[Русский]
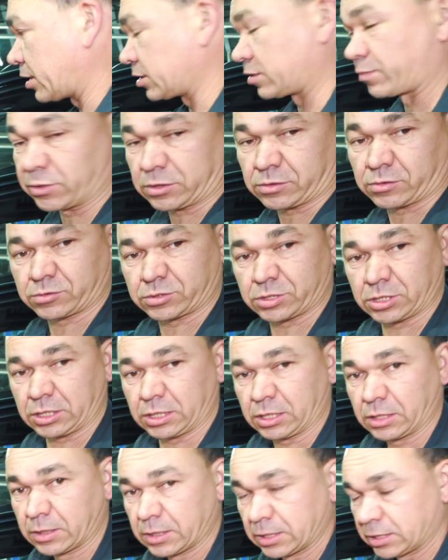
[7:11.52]
раза
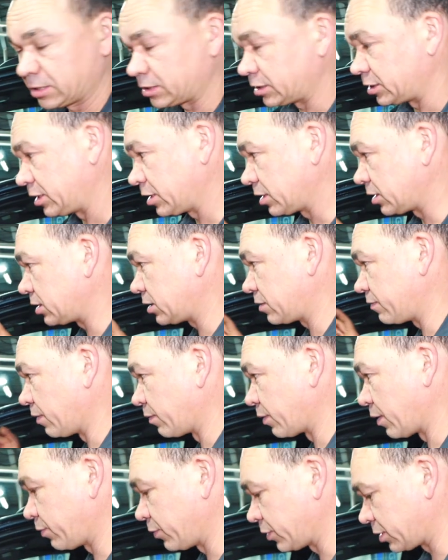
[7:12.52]
прокрутили, сделали
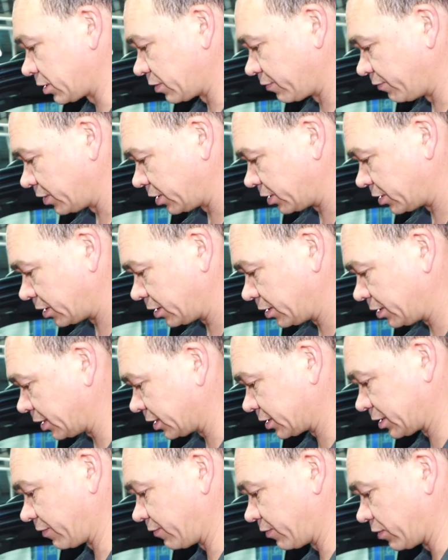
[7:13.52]
две попытки, двигатель
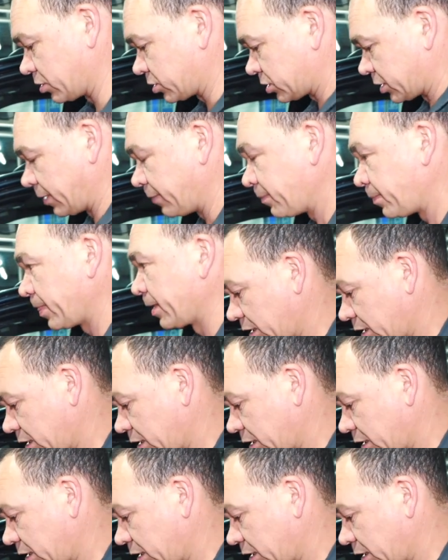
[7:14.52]
не завелся.